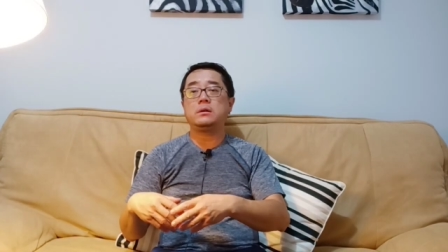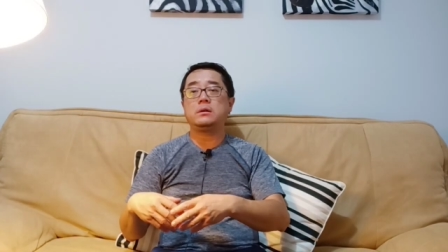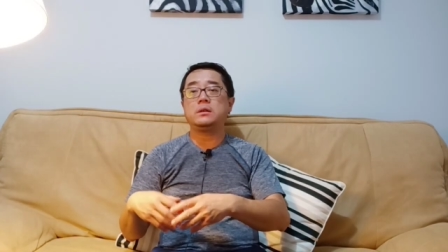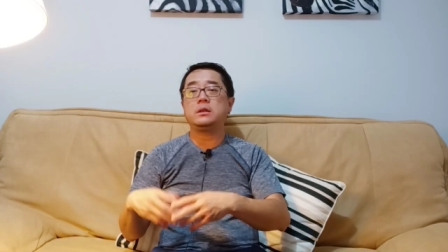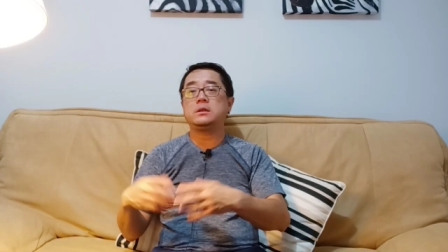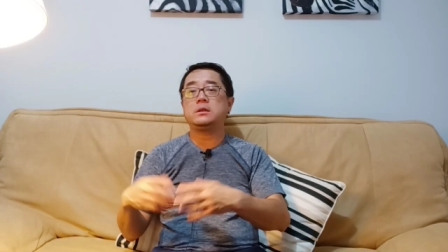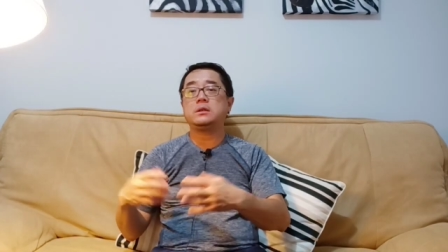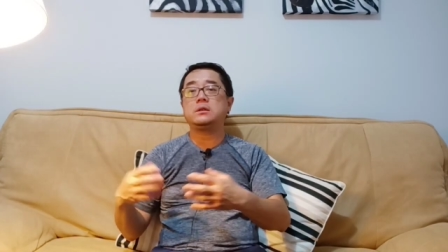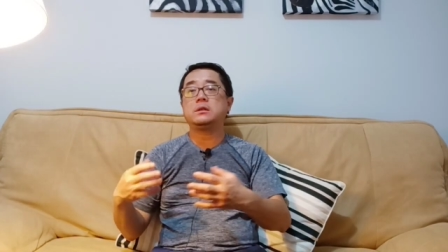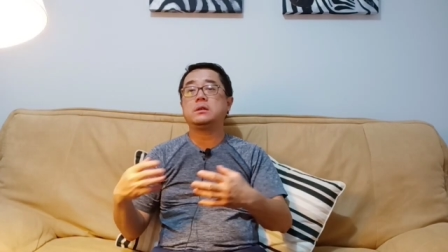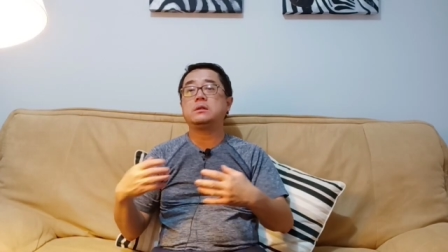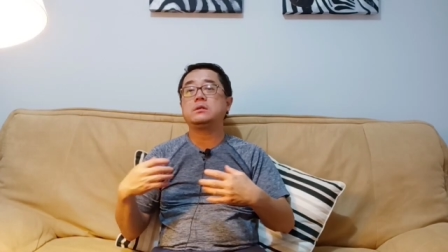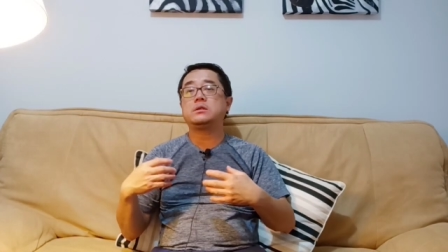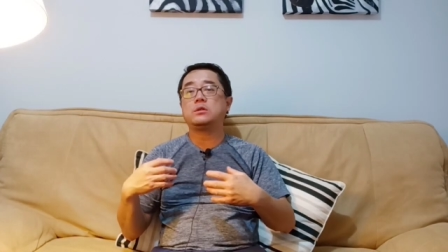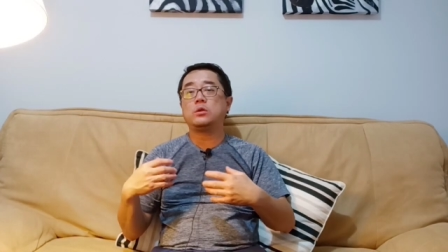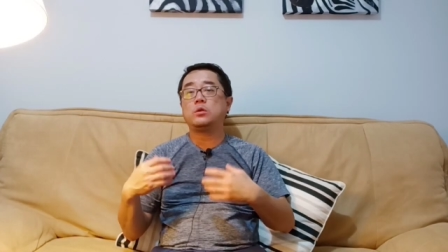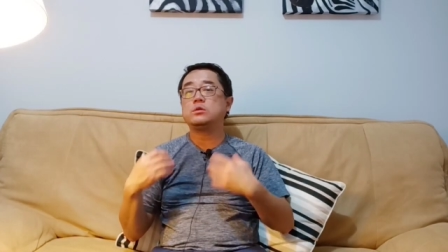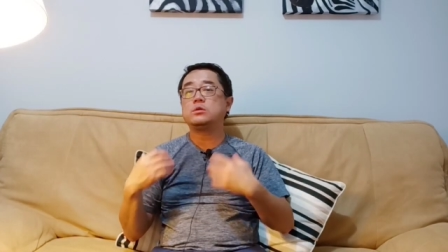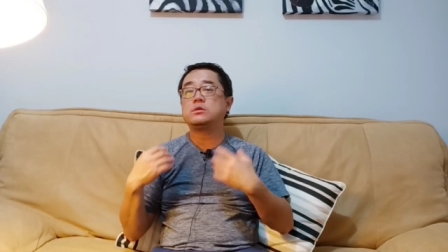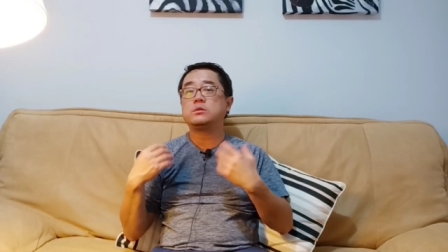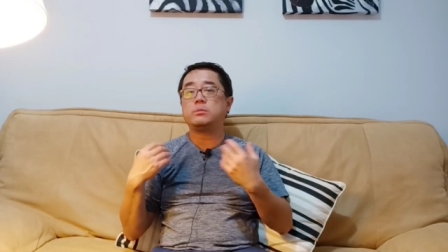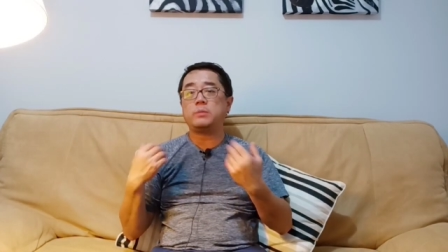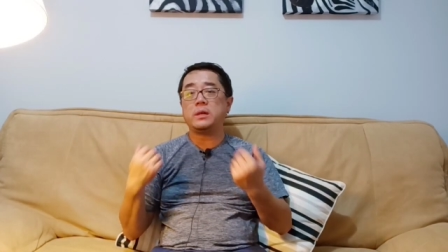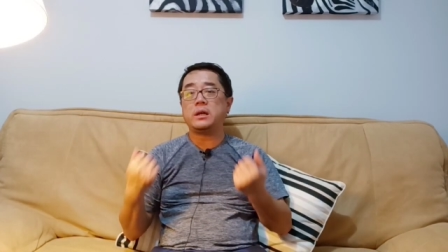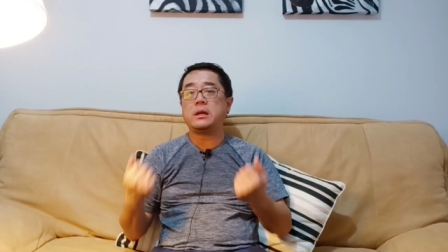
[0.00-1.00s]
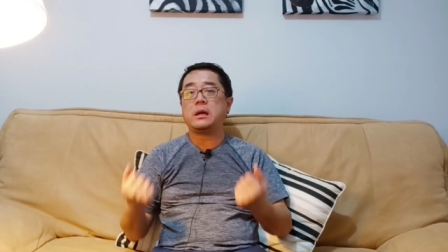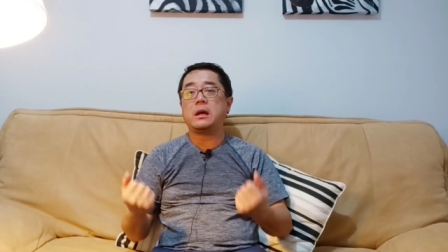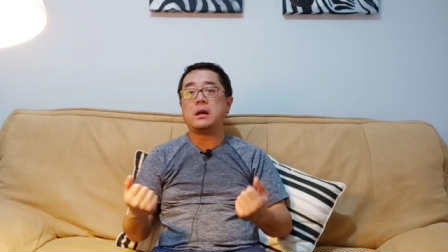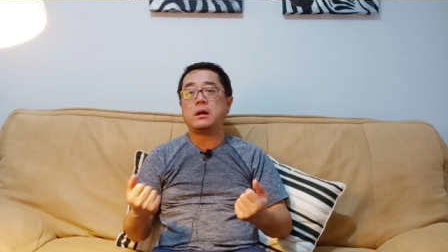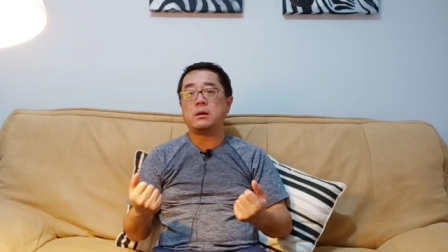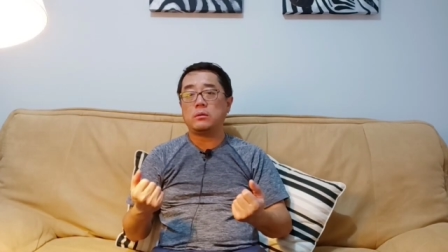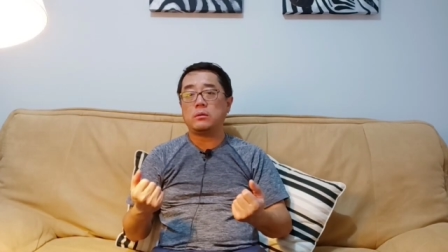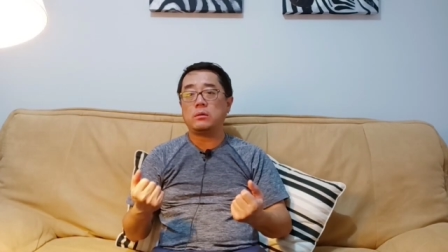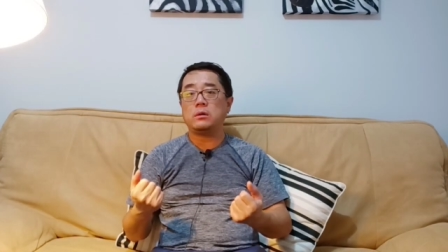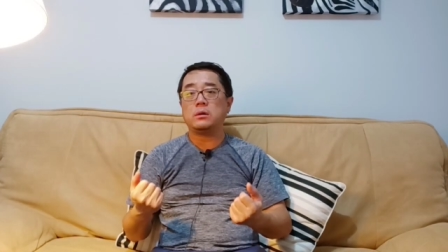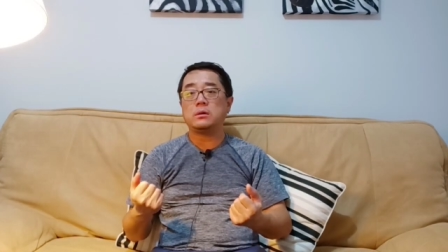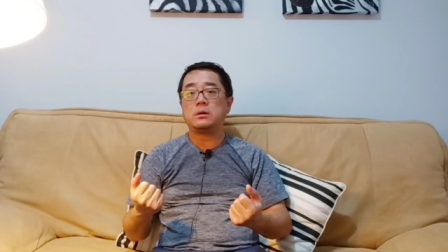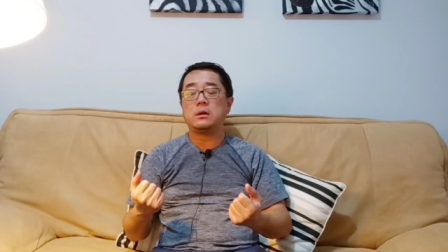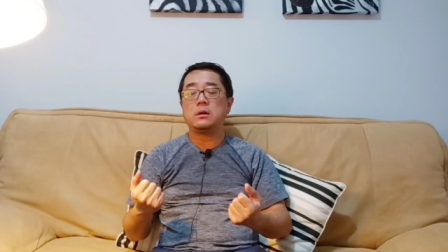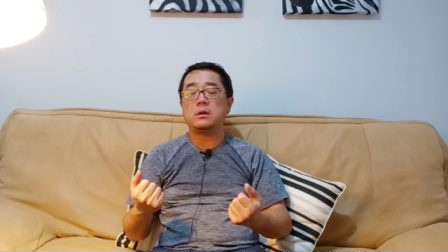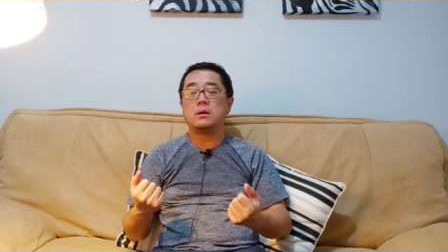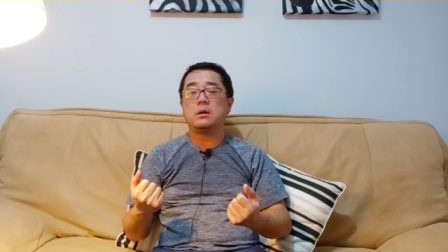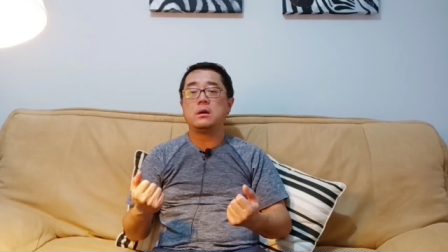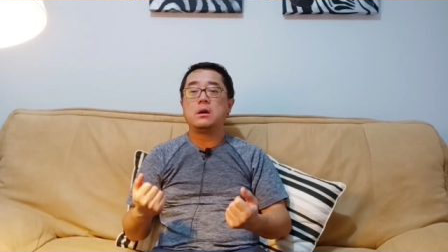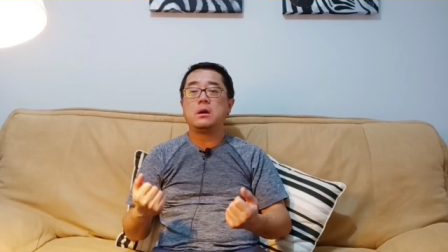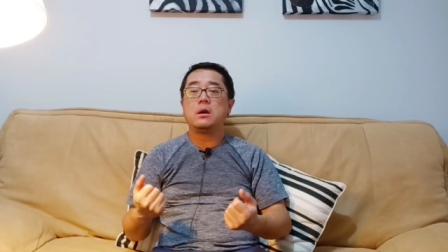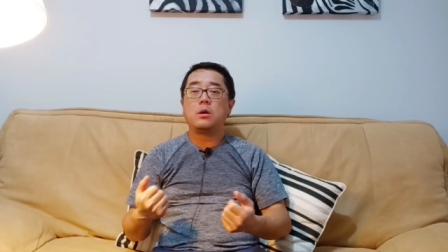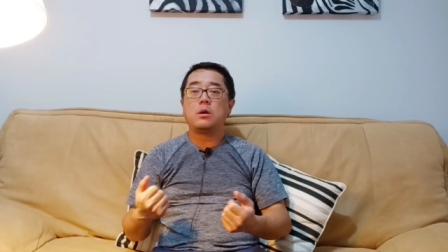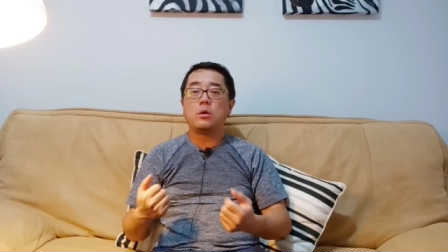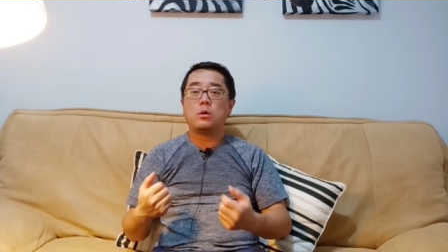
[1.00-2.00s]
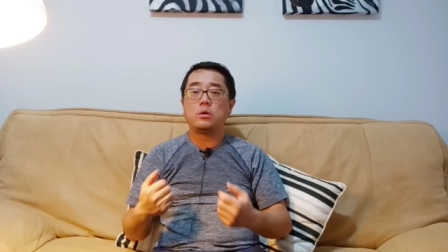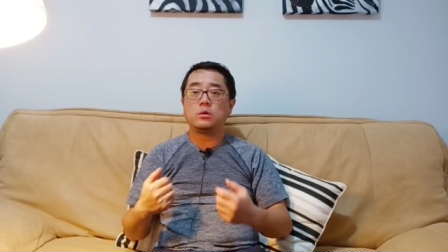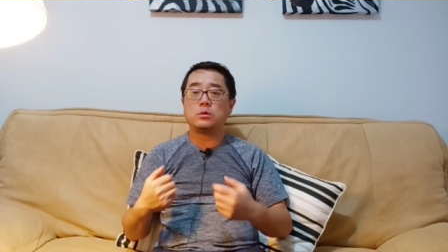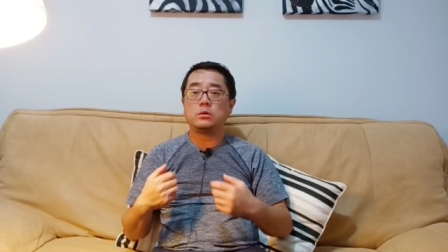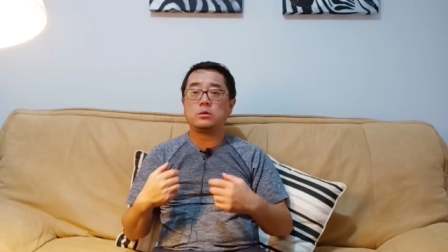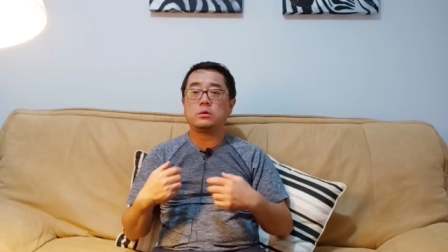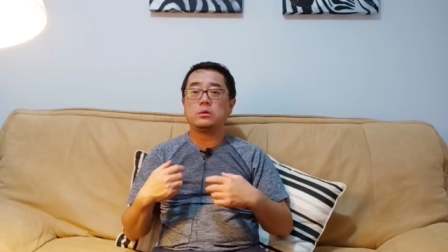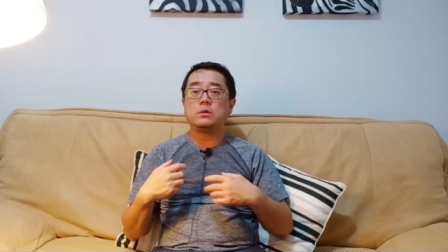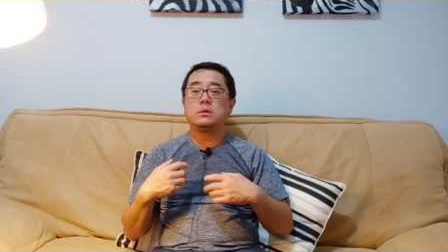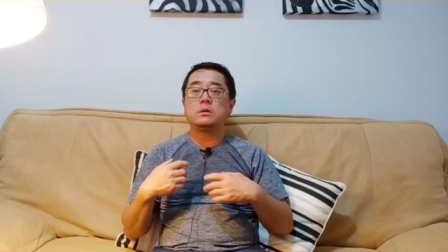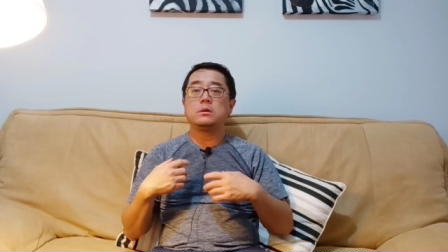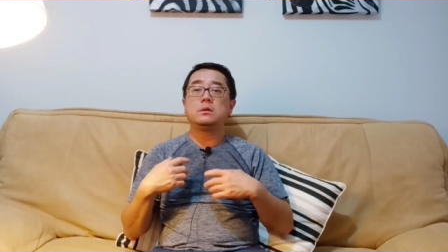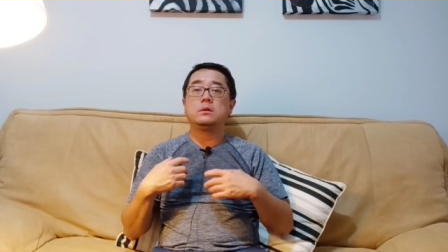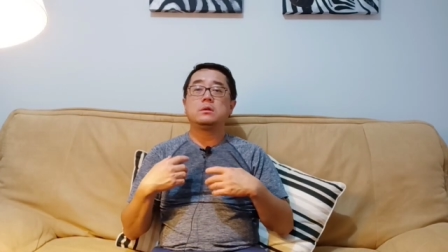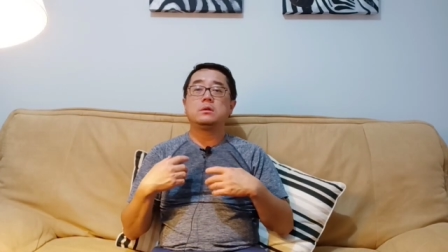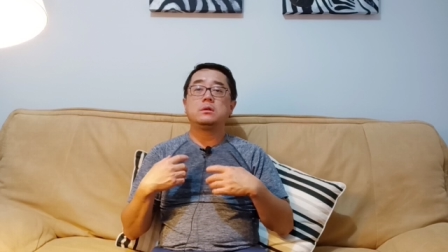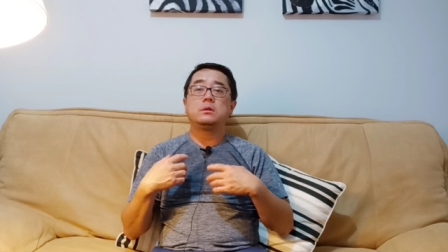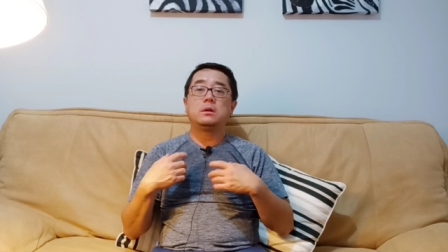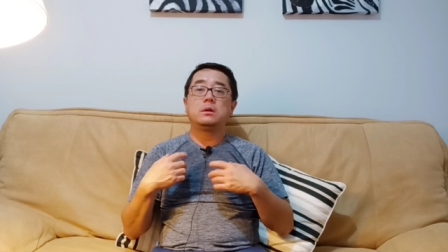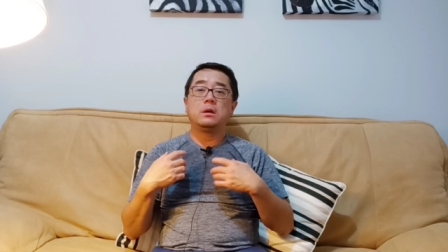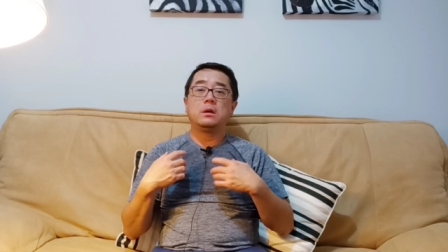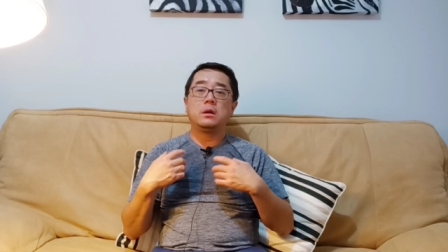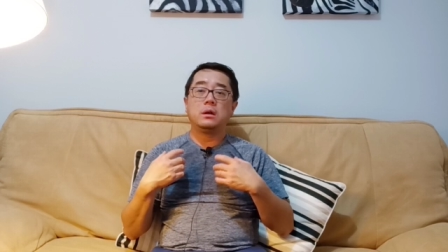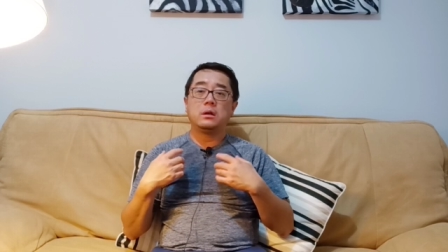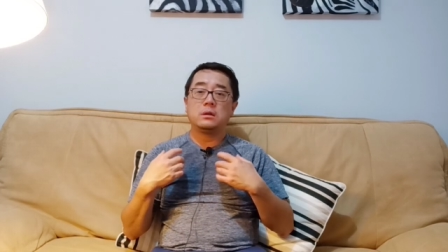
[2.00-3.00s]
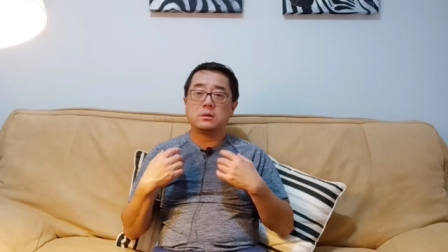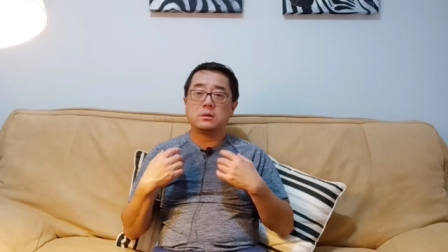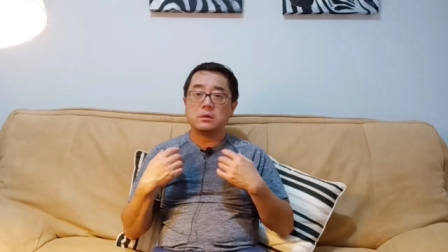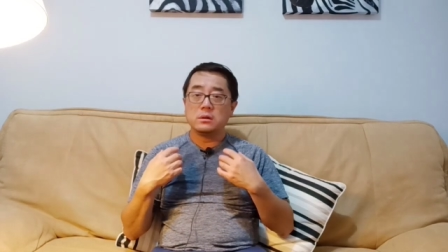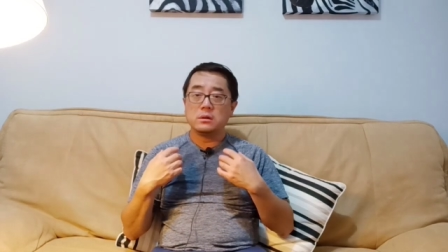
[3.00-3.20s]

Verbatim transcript: 那些人都是没感染过的，或者说，呃，